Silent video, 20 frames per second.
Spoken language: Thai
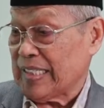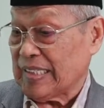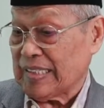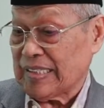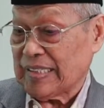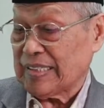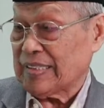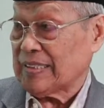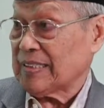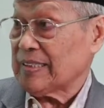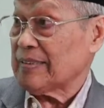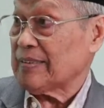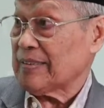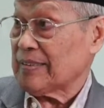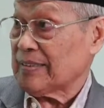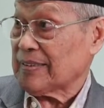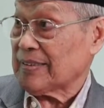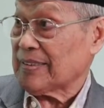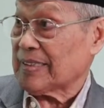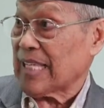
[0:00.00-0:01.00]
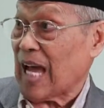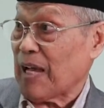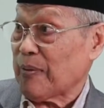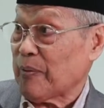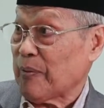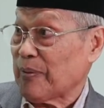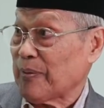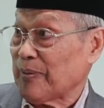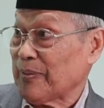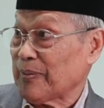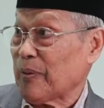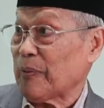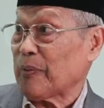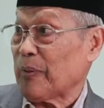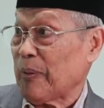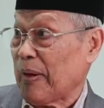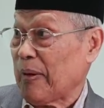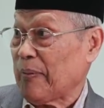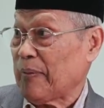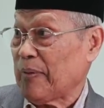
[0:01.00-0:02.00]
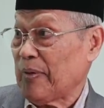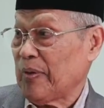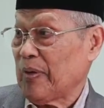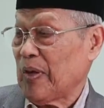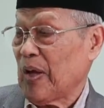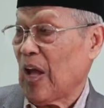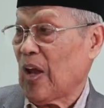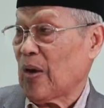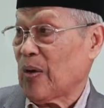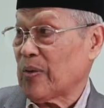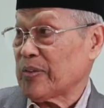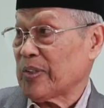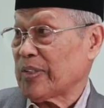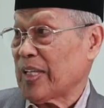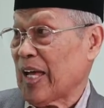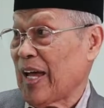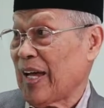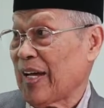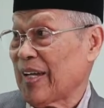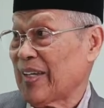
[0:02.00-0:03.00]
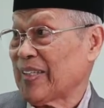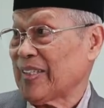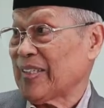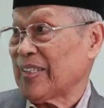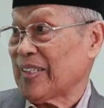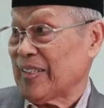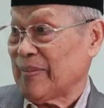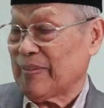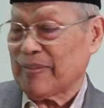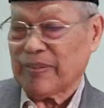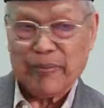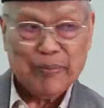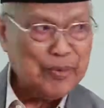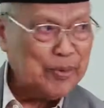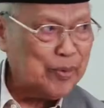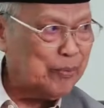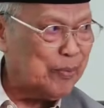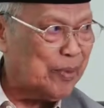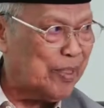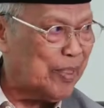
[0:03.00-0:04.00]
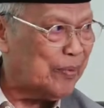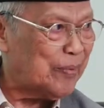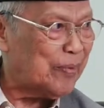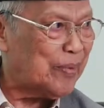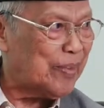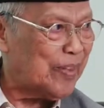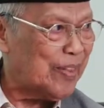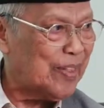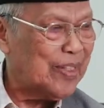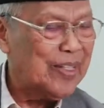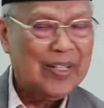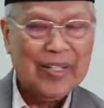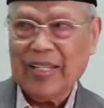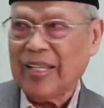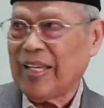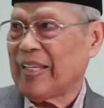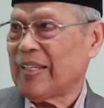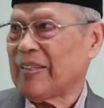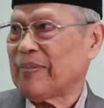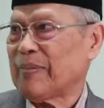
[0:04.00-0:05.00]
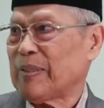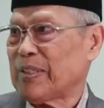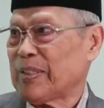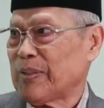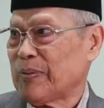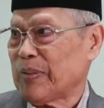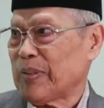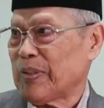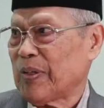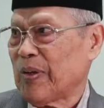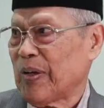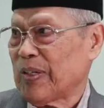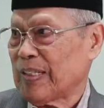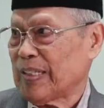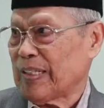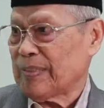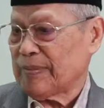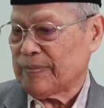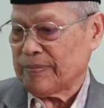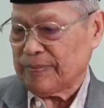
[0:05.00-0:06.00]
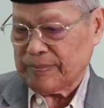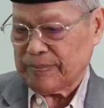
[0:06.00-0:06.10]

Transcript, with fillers: อก็ตายคนศรัทธาก็ขึ้นมาอยู่บนเรือนะก็มีชีวิตรอดนะ